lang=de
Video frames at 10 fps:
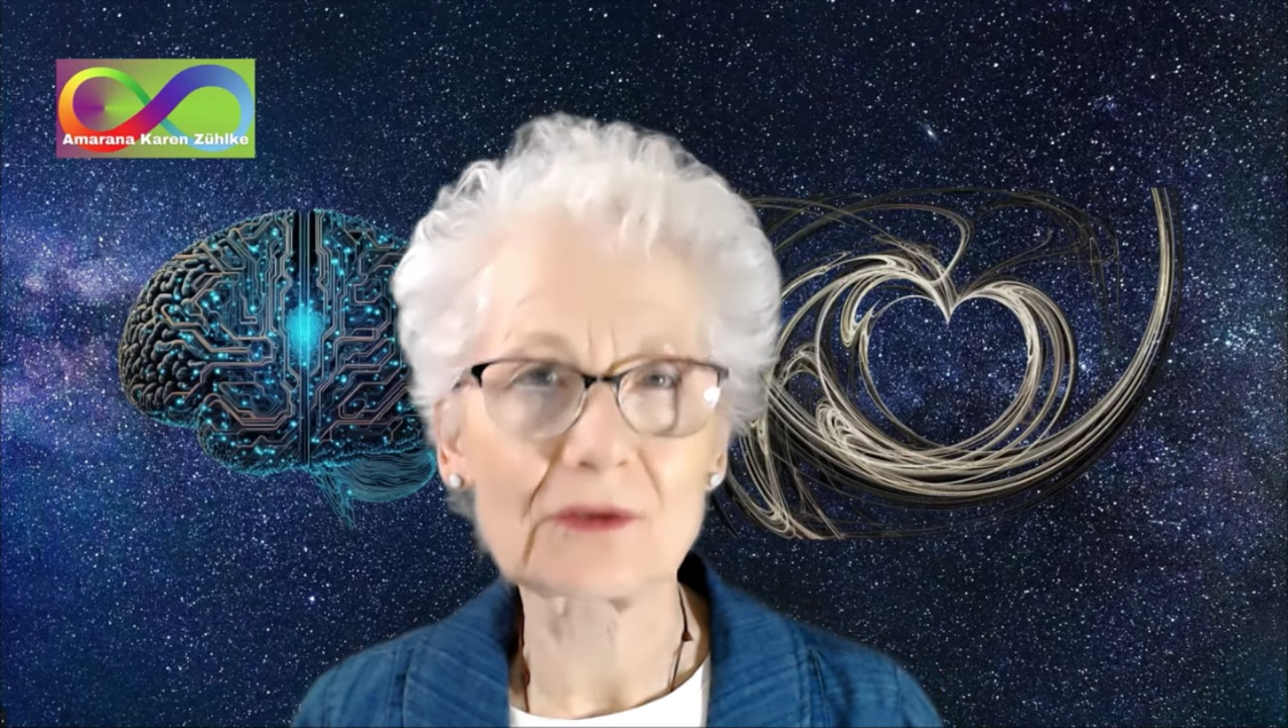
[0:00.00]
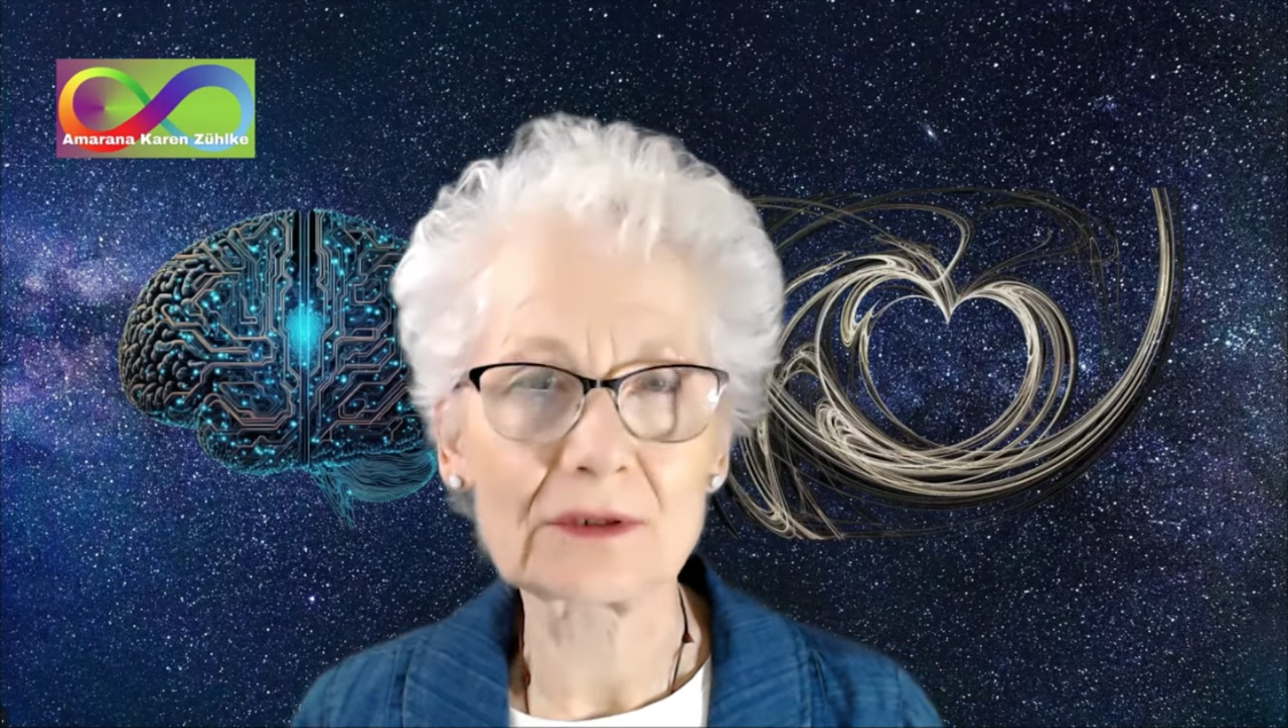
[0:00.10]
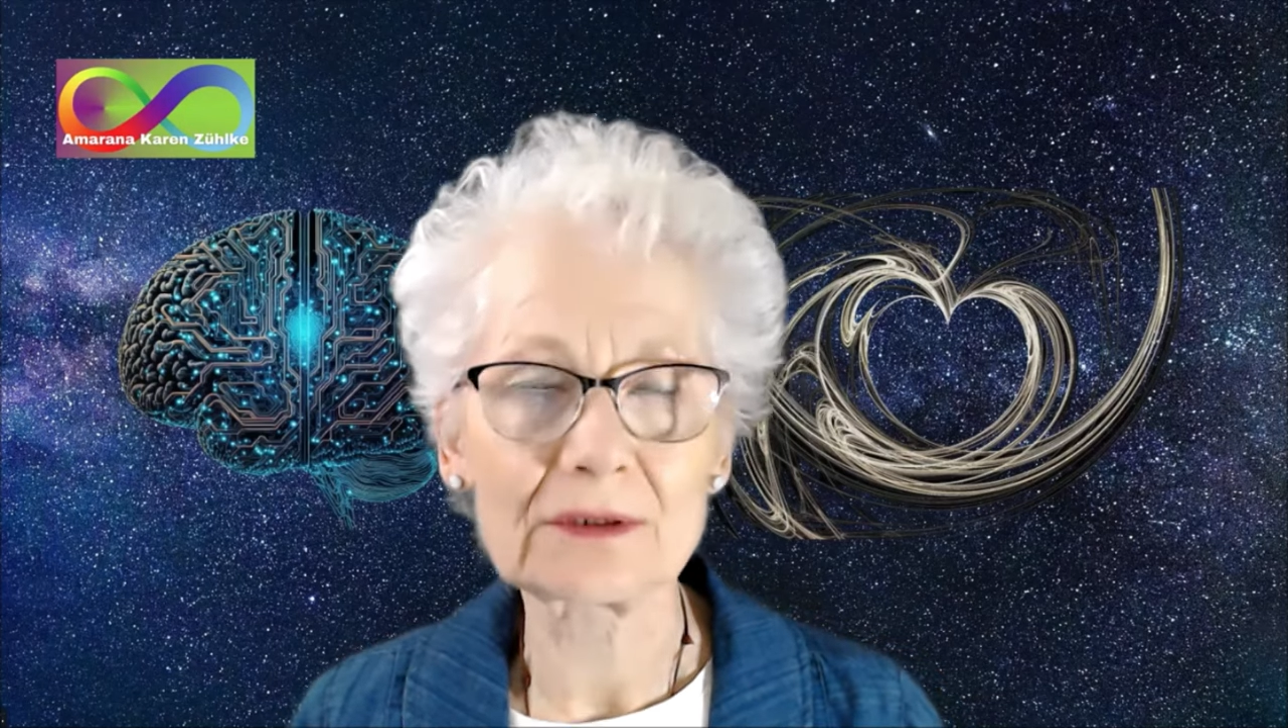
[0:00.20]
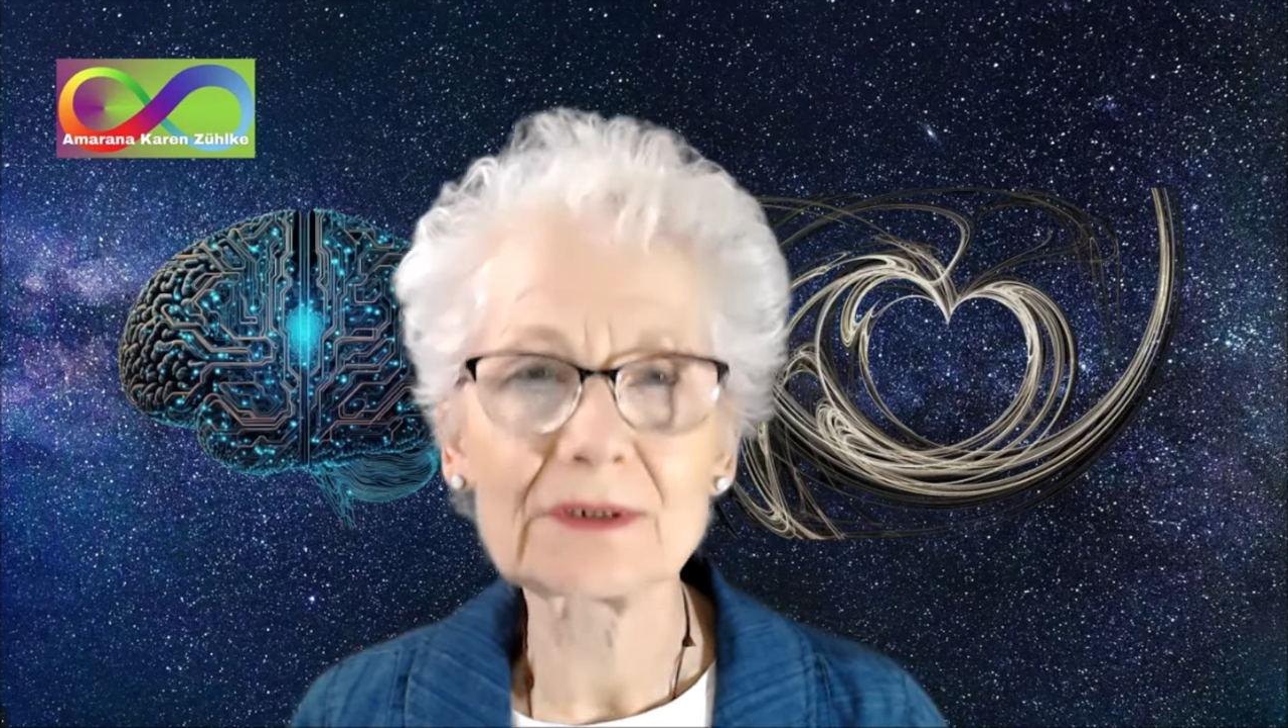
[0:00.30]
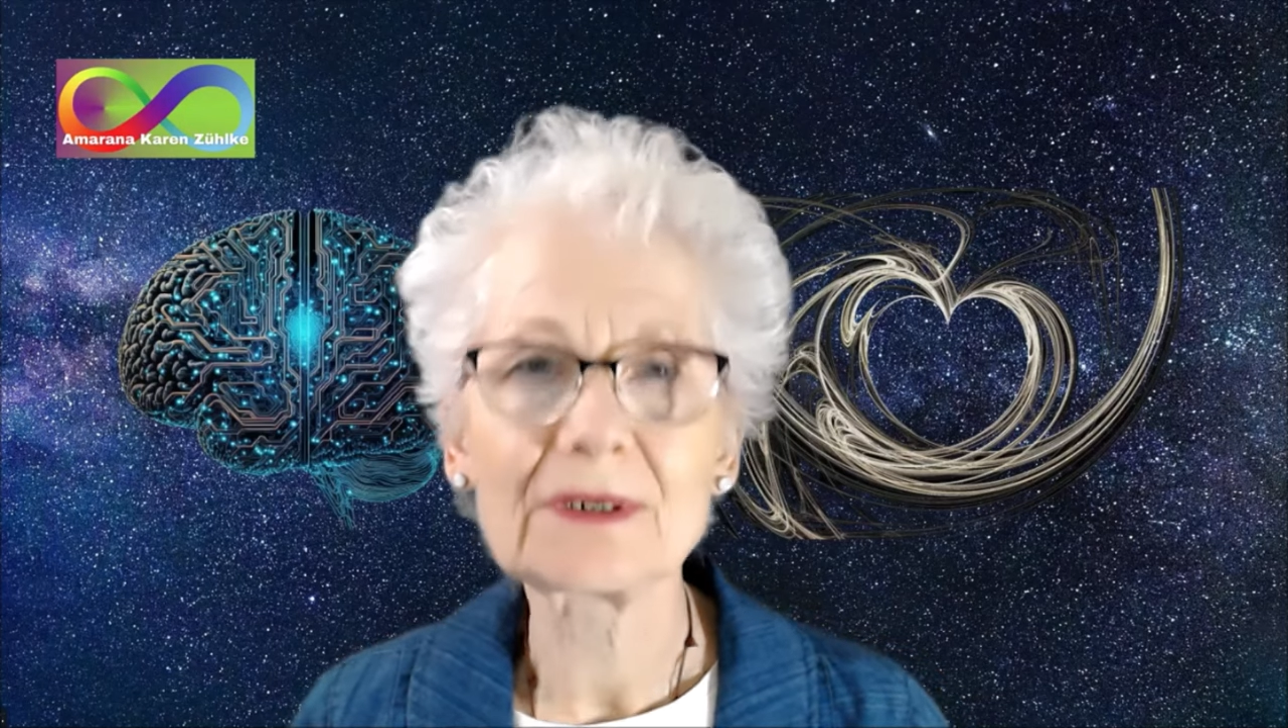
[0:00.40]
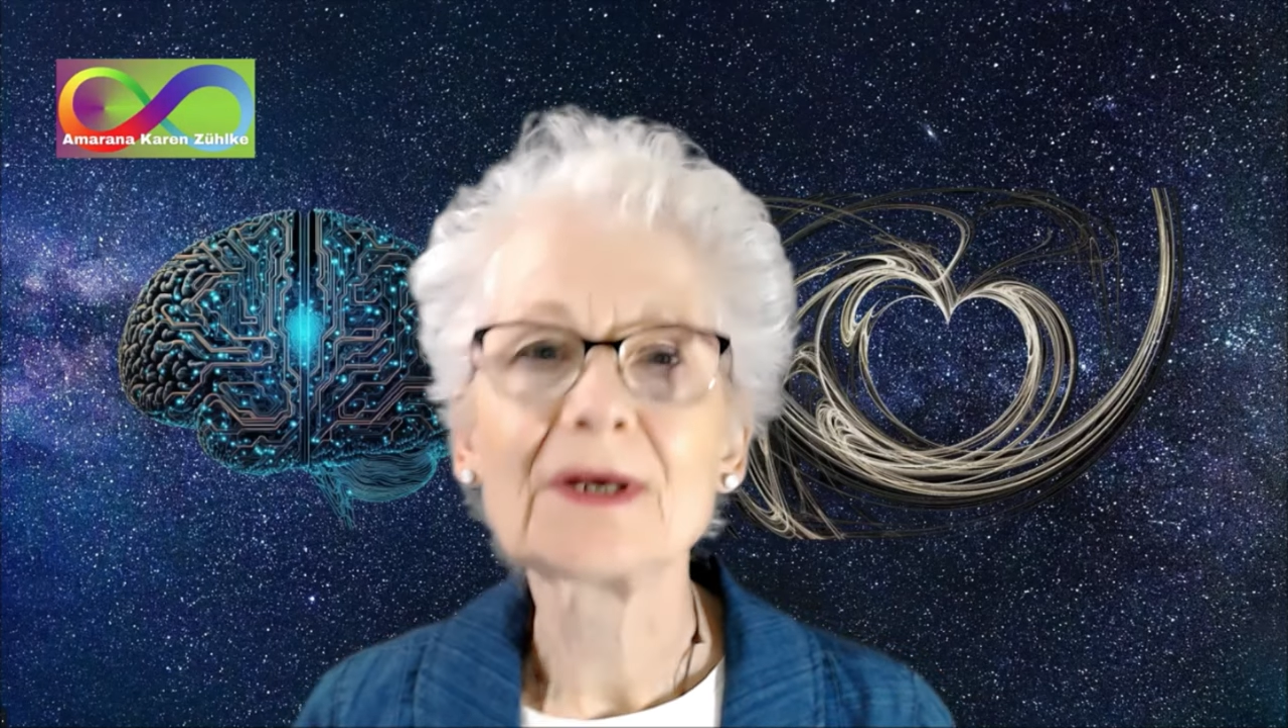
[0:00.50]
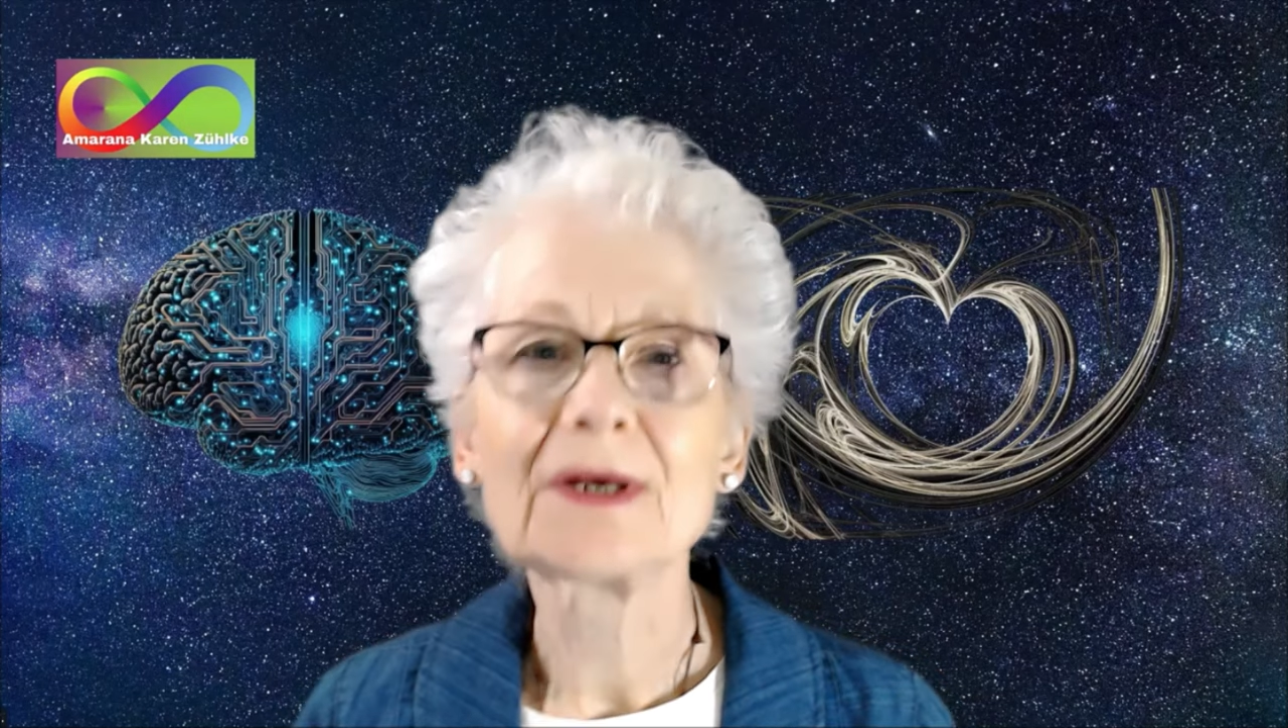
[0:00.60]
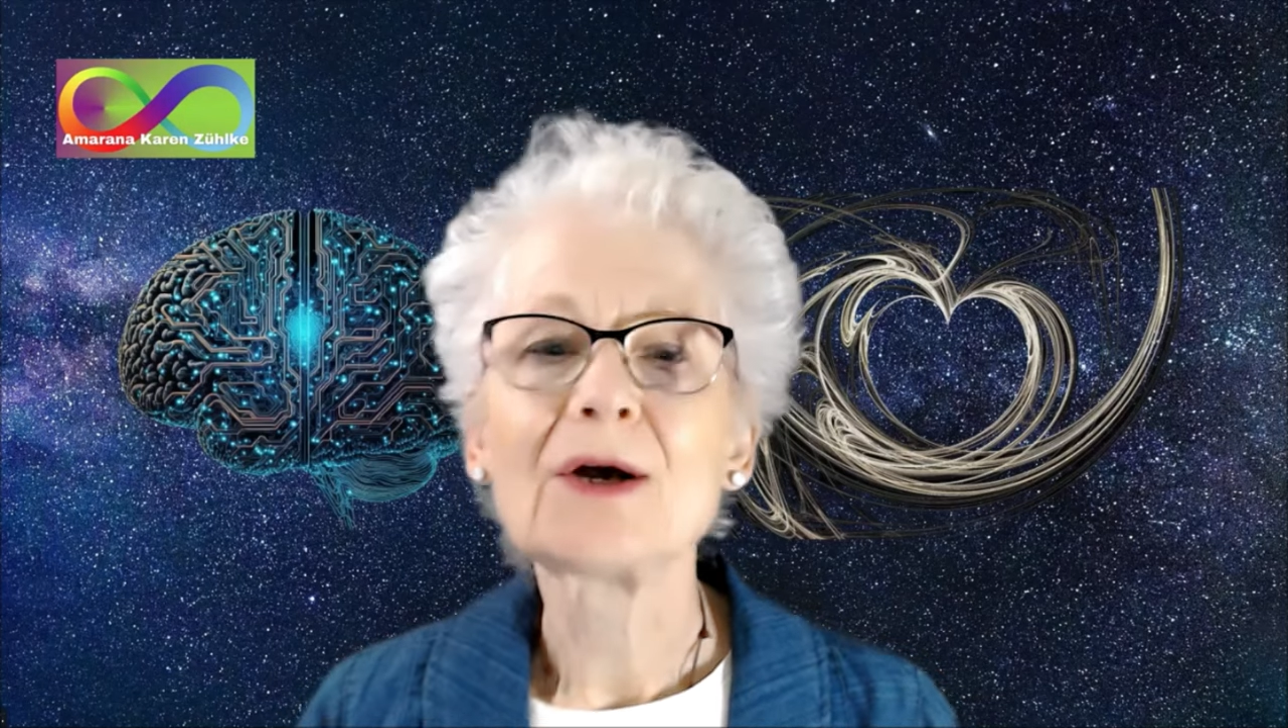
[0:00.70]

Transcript: Sonne